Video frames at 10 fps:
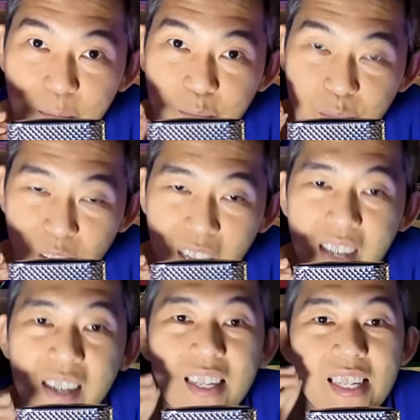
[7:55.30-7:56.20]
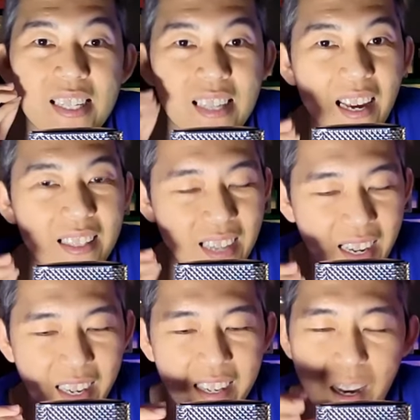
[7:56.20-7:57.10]
oke okay? sangat
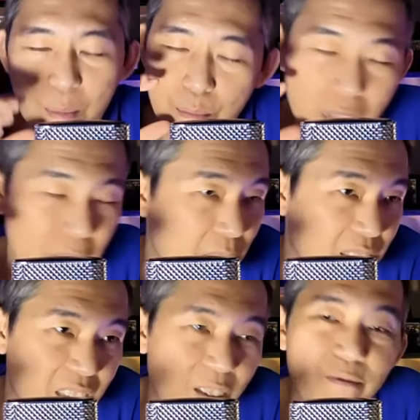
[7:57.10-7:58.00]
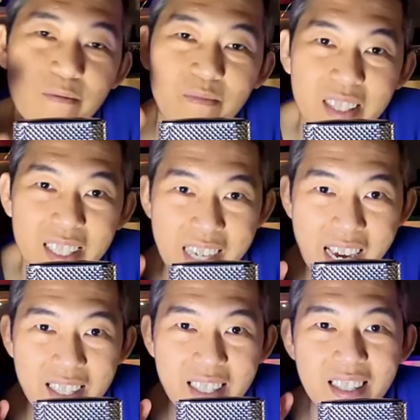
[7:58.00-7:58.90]
sangat enak blind by safe
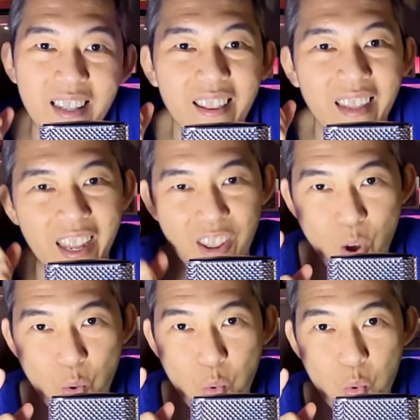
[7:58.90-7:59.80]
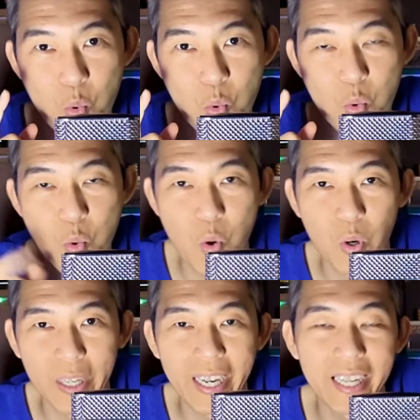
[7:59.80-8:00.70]
yes and no oke okay?